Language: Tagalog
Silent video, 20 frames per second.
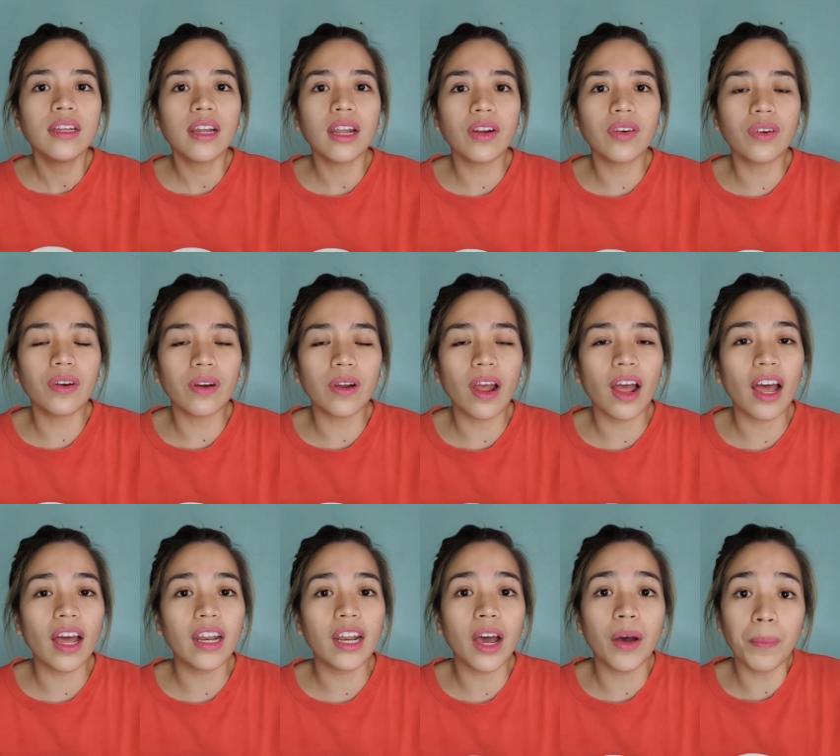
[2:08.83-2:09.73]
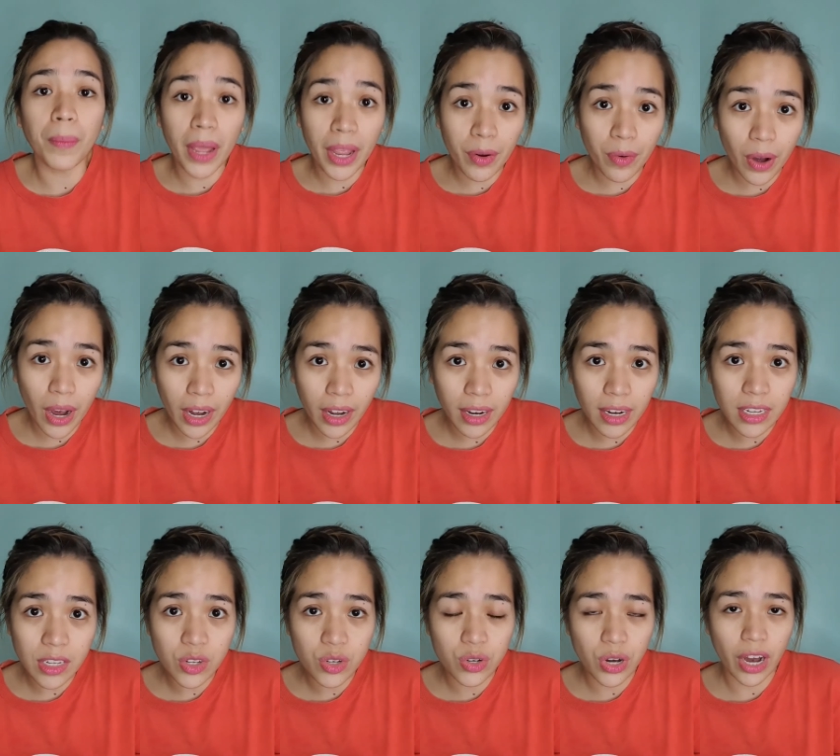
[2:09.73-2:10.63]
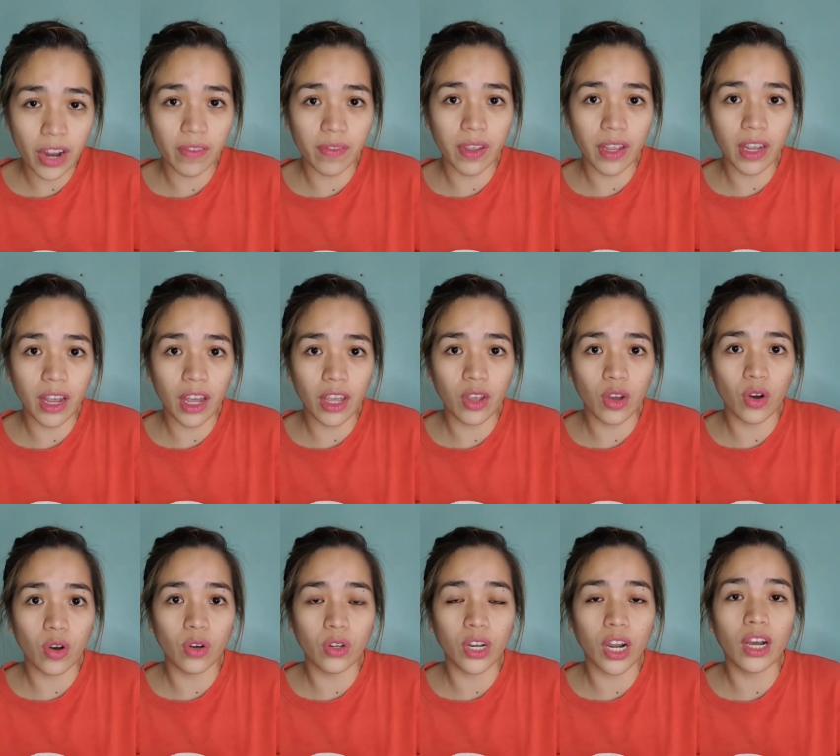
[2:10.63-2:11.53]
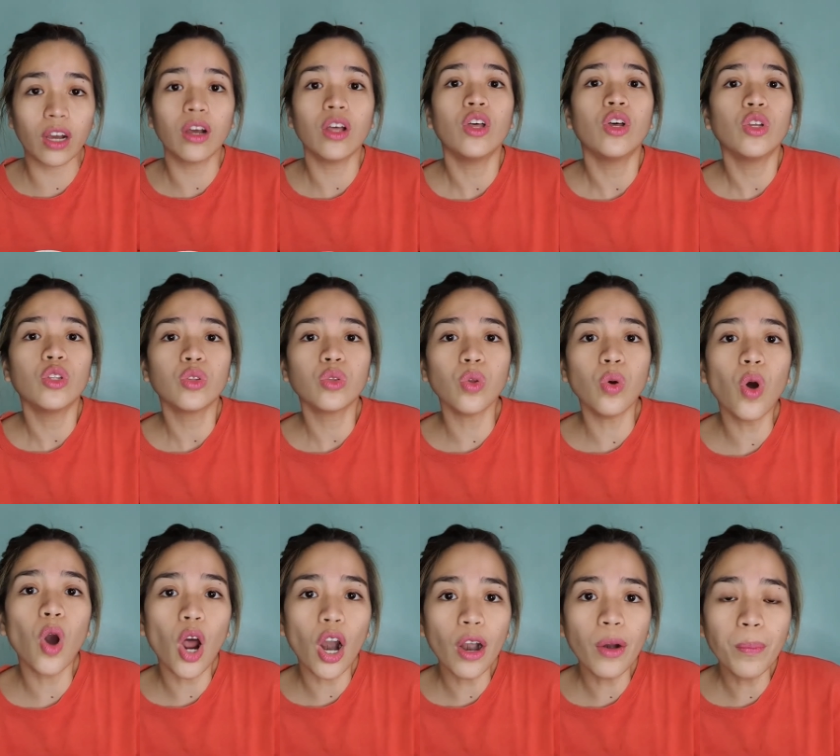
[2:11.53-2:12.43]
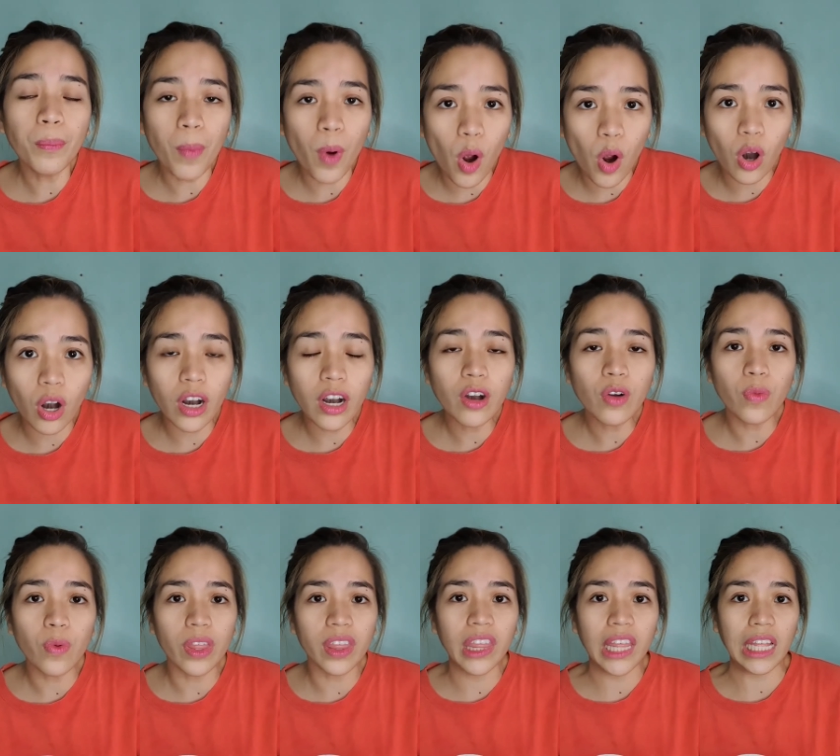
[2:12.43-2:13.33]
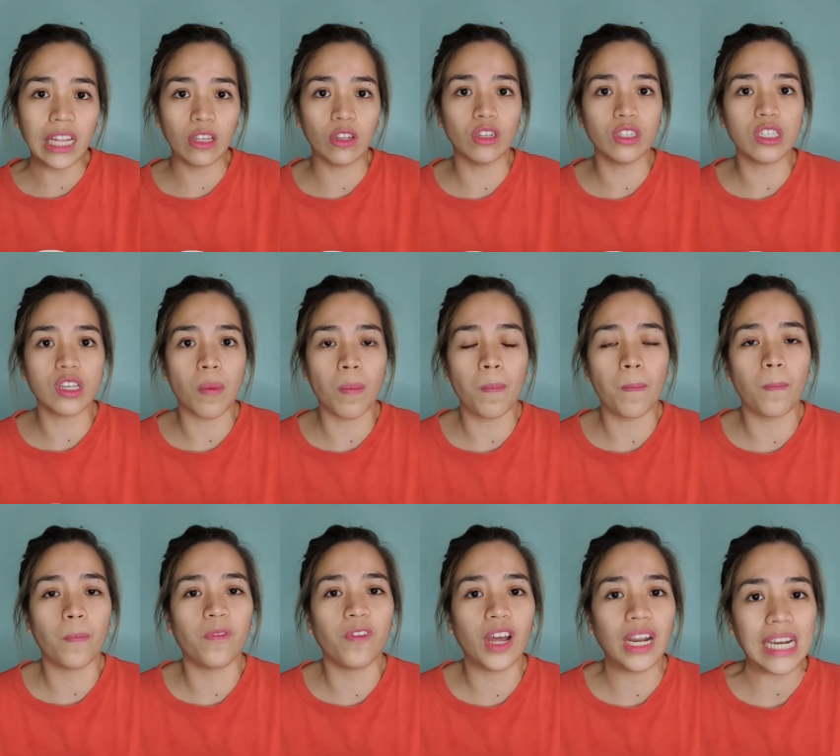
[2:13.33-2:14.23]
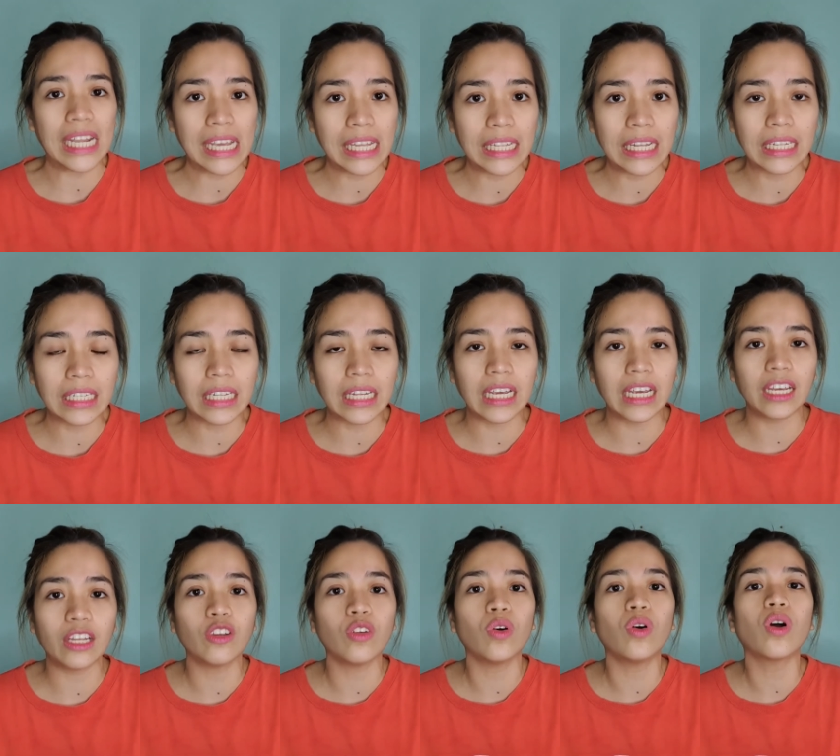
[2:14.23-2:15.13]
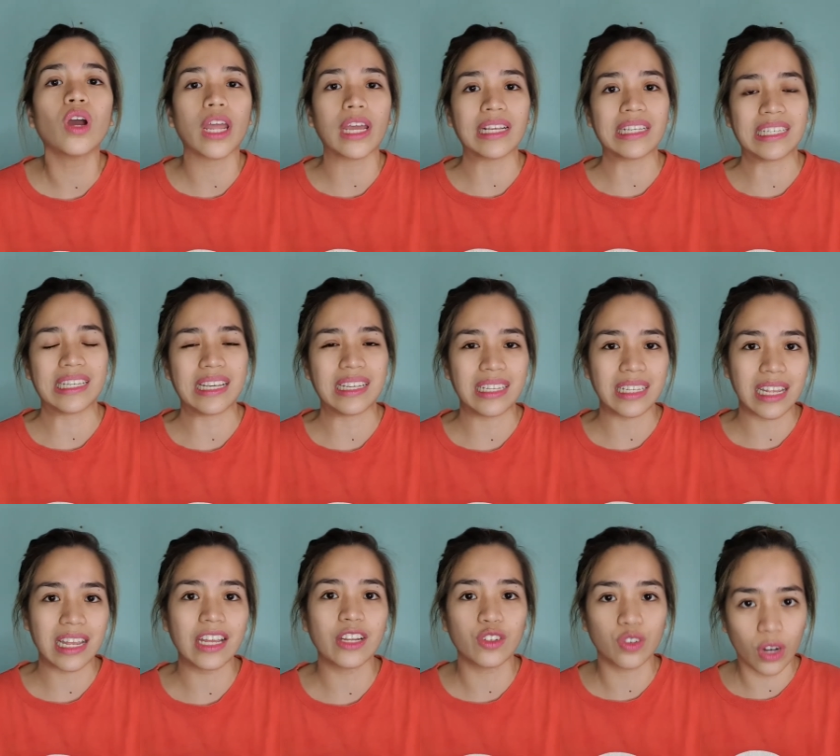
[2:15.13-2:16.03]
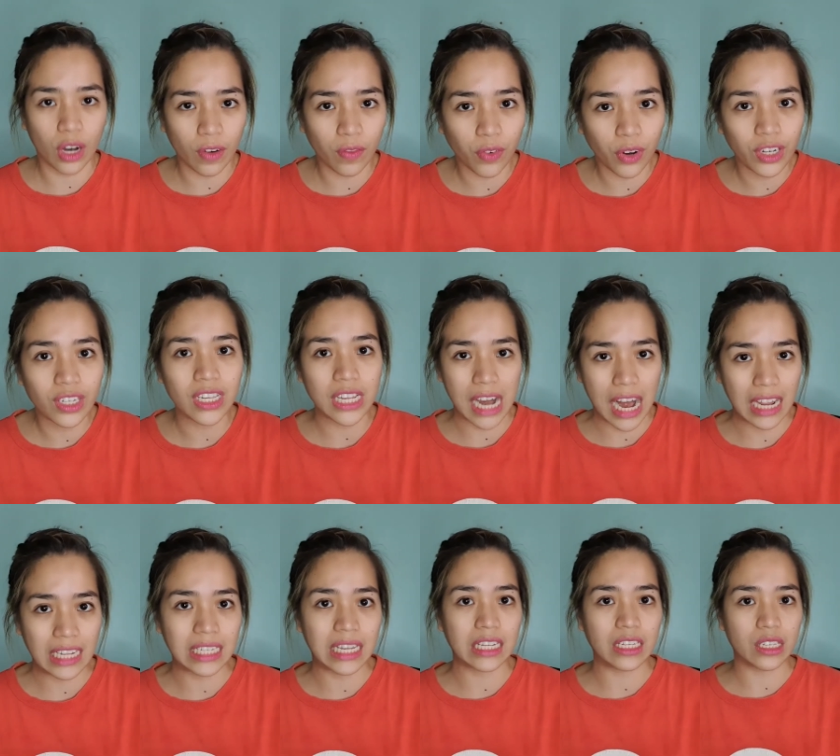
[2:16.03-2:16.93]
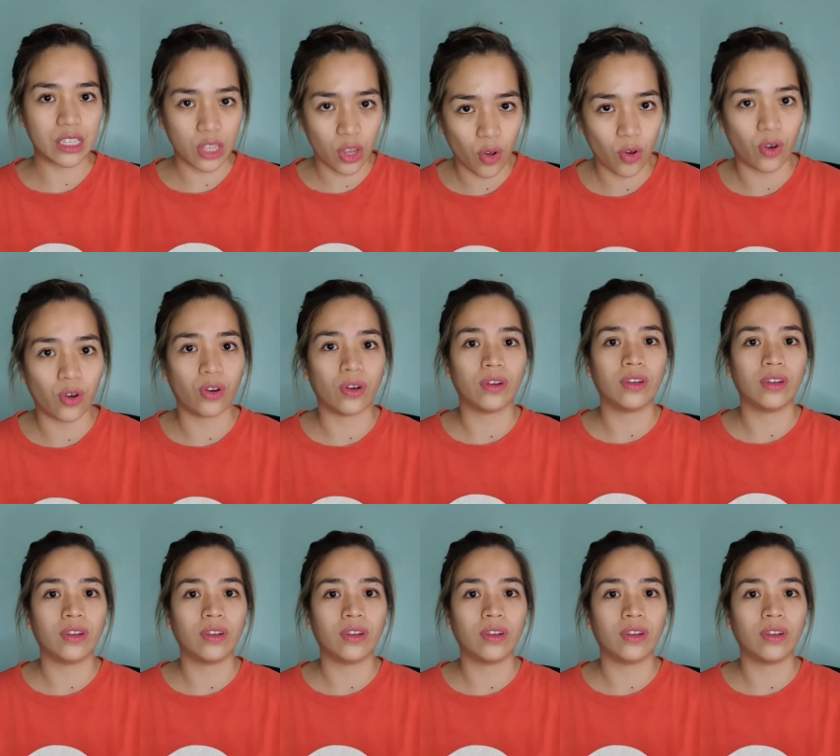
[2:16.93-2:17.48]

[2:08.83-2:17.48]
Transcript: nag, uh, na may reckless driving kayo ng two or more within doon sa validity ng existing driver's license nyo.